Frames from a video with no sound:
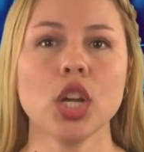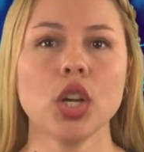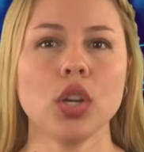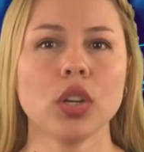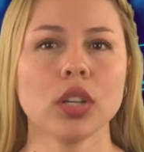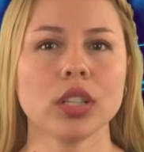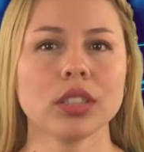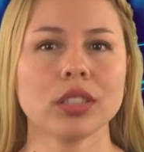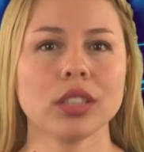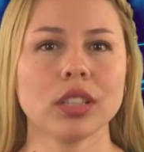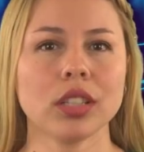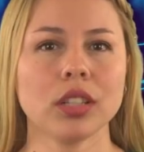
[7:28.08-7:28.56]

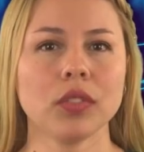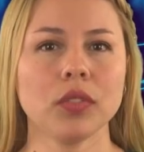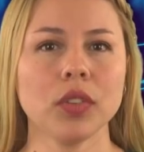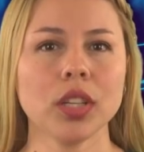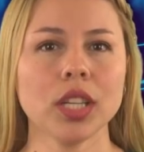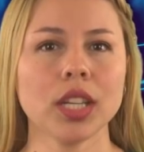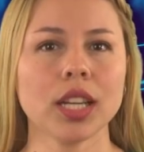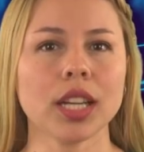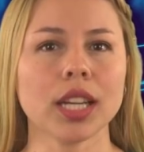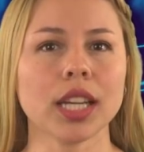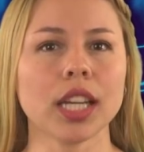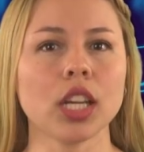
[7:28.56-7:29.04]
lo que
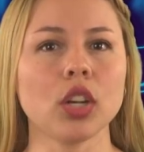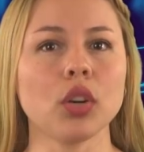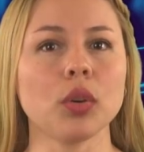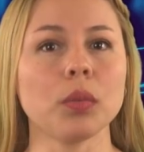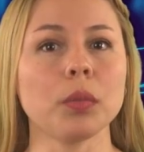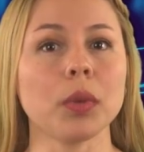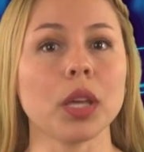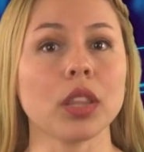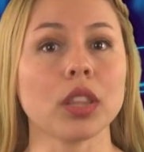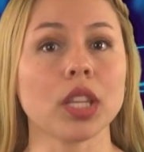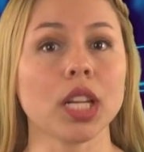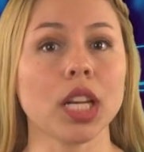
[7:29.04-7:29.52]
significa que
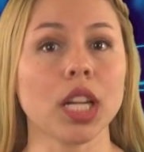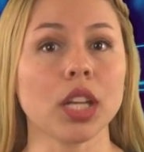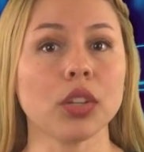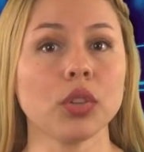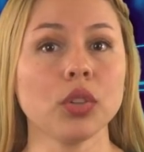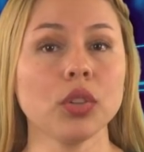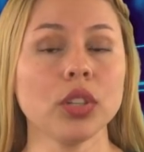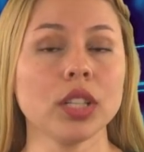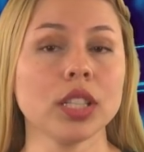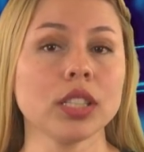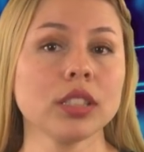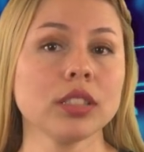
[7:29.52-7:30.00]
los
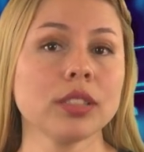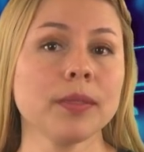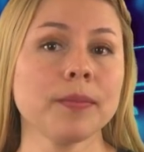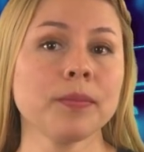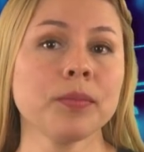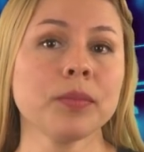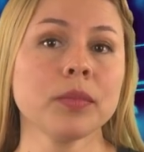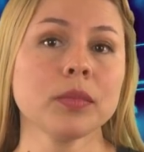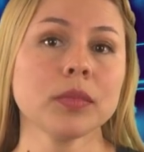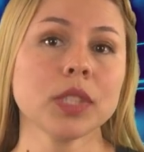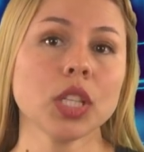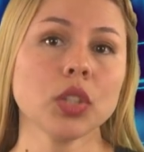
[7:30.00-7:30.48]
mezcladores
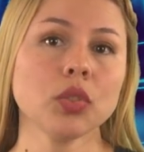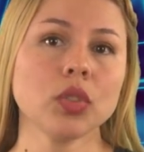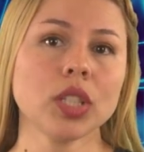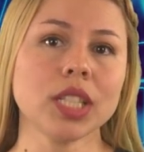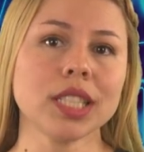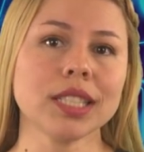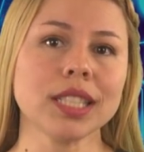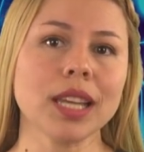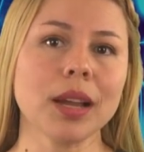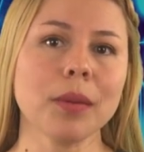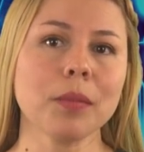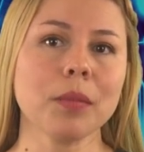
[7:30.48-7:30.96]
se
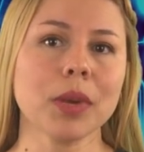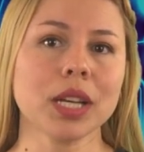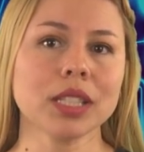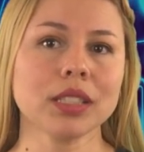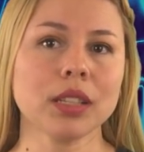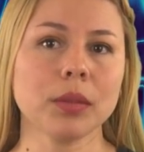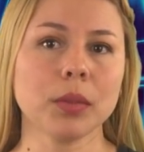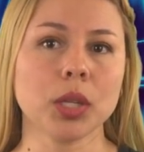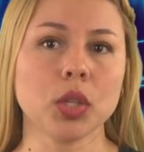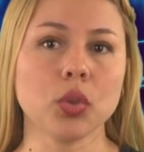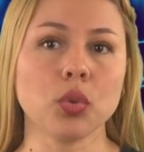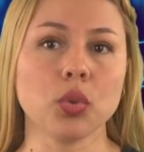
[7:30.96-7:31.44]
utilizan
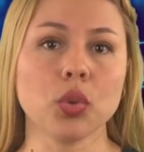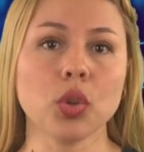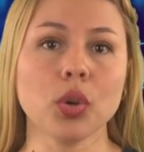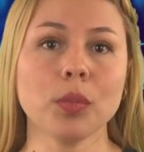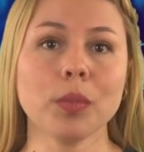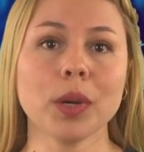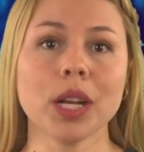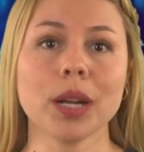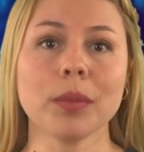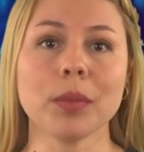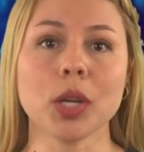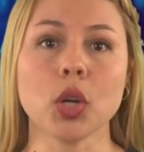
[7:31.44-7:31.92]
más a
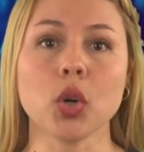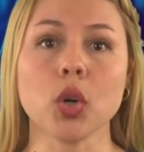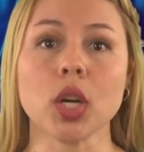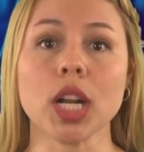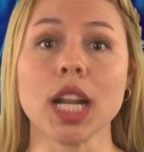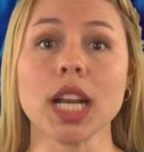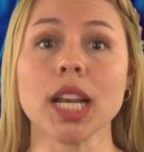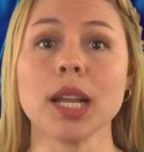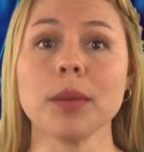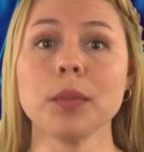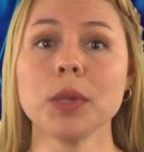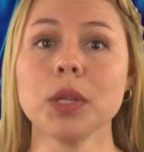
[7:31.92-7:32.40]
menudo para
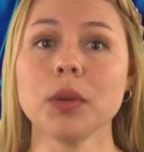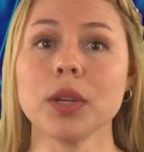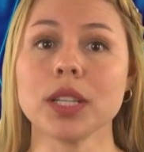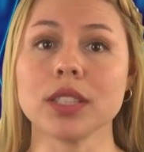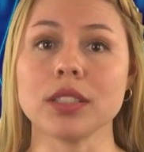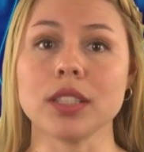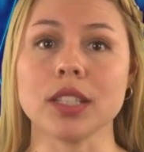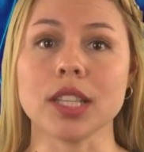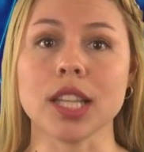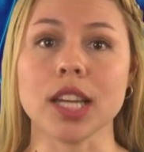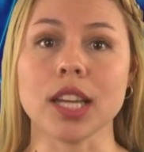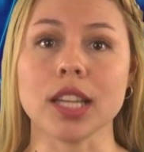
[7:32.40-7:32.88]
mejorar la
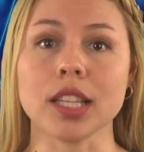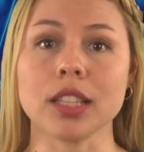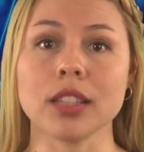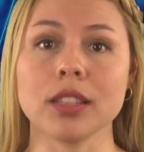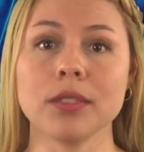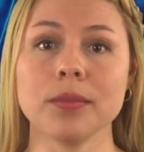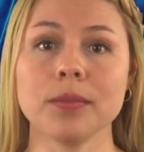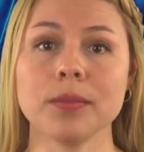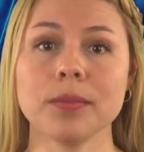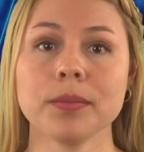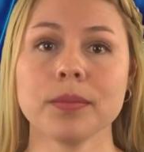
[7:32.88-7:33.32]
privacidad.